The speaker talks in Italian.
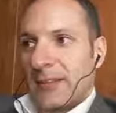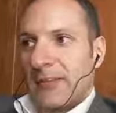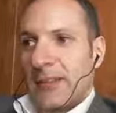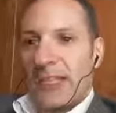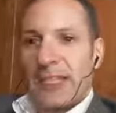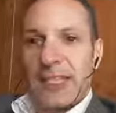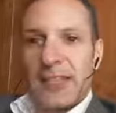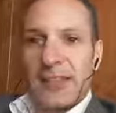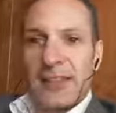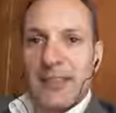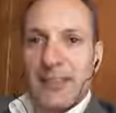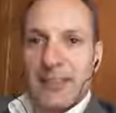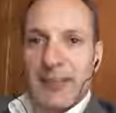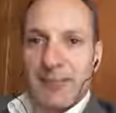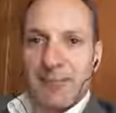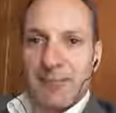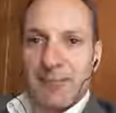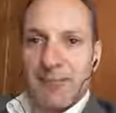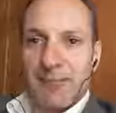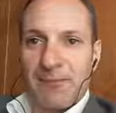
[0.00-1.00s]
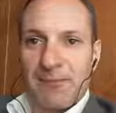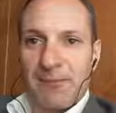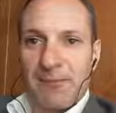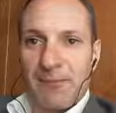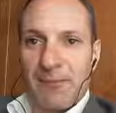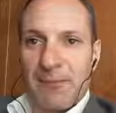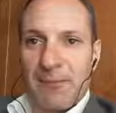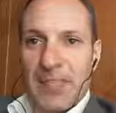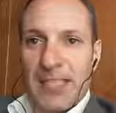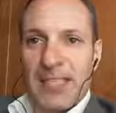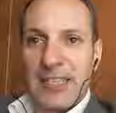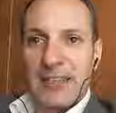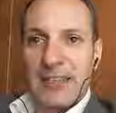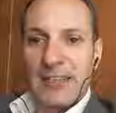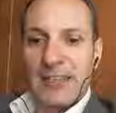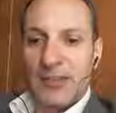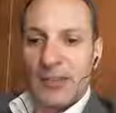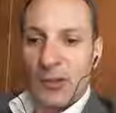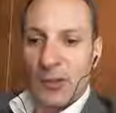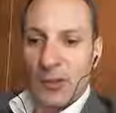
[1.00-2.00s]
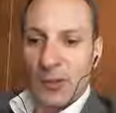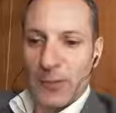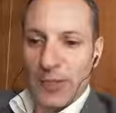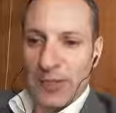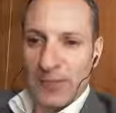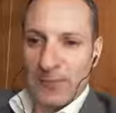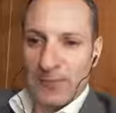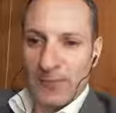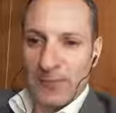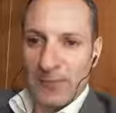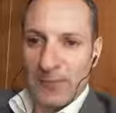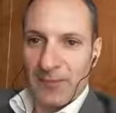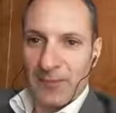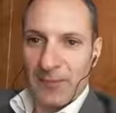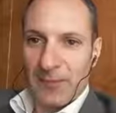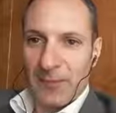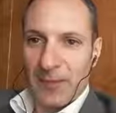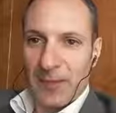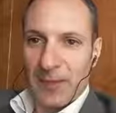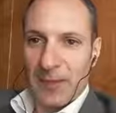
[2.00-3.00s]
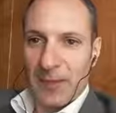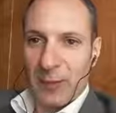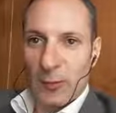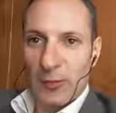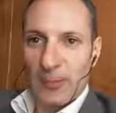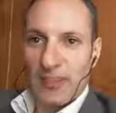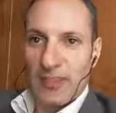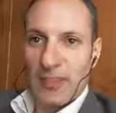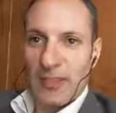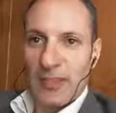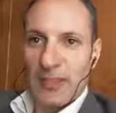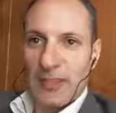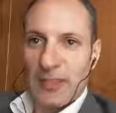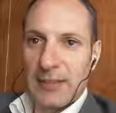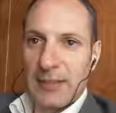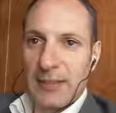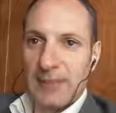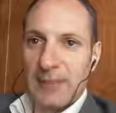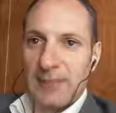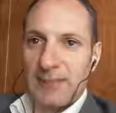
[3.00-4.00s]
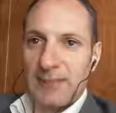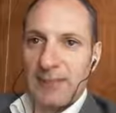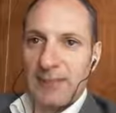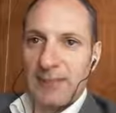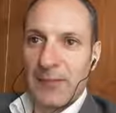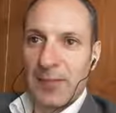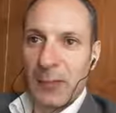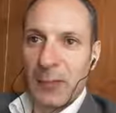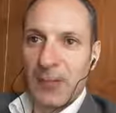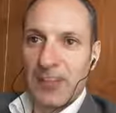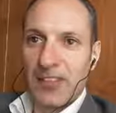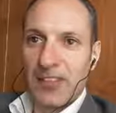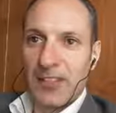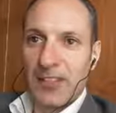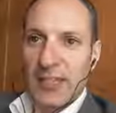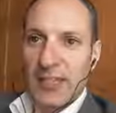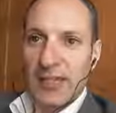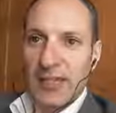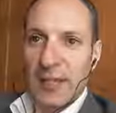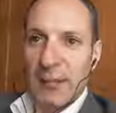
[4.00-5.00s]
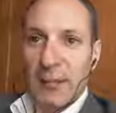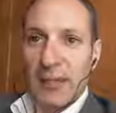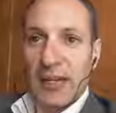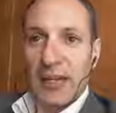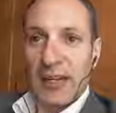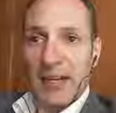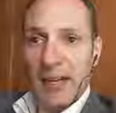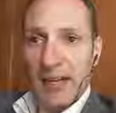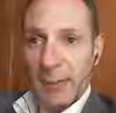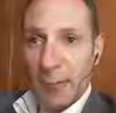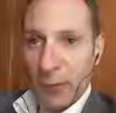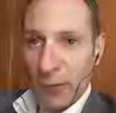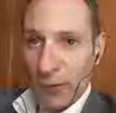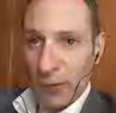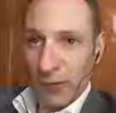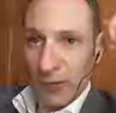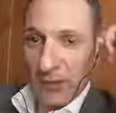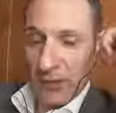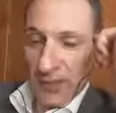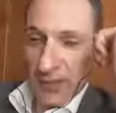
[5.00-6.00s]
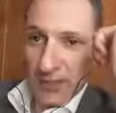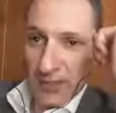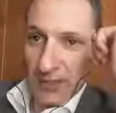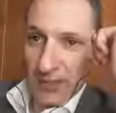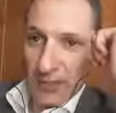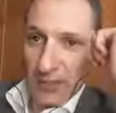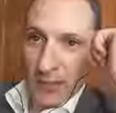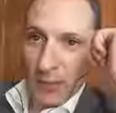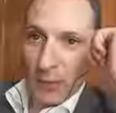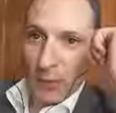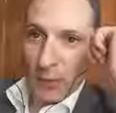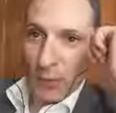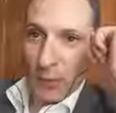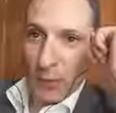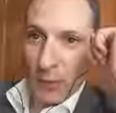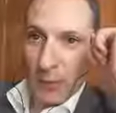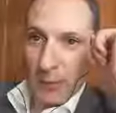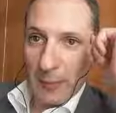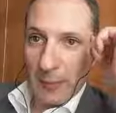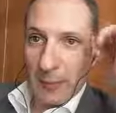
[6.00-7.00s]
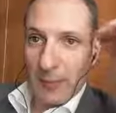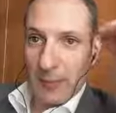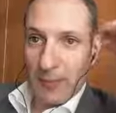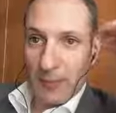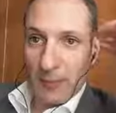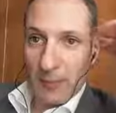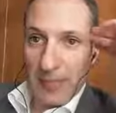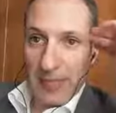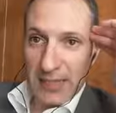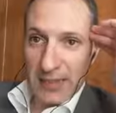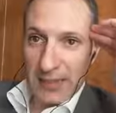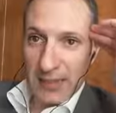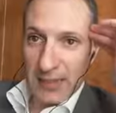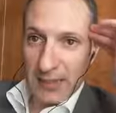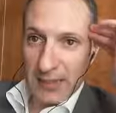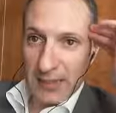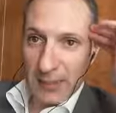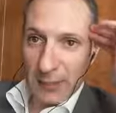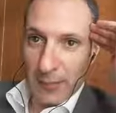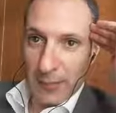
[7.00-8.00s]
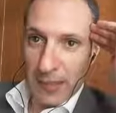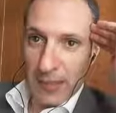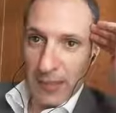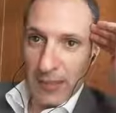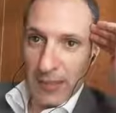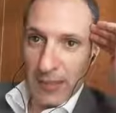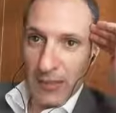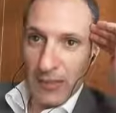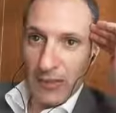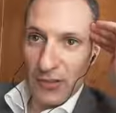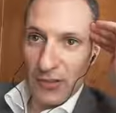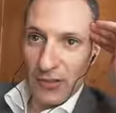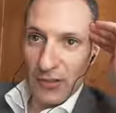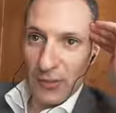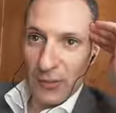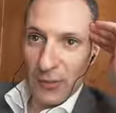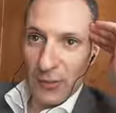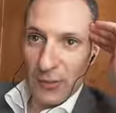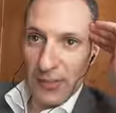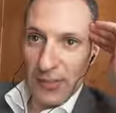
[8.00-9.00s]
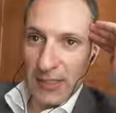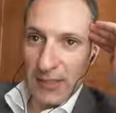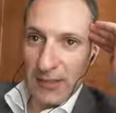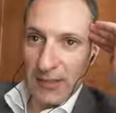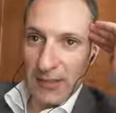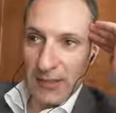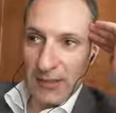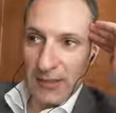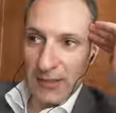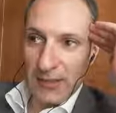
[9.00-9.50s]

Venite, venite signori, questa, in questa diretta parleremo su come smettere di prendere decisioni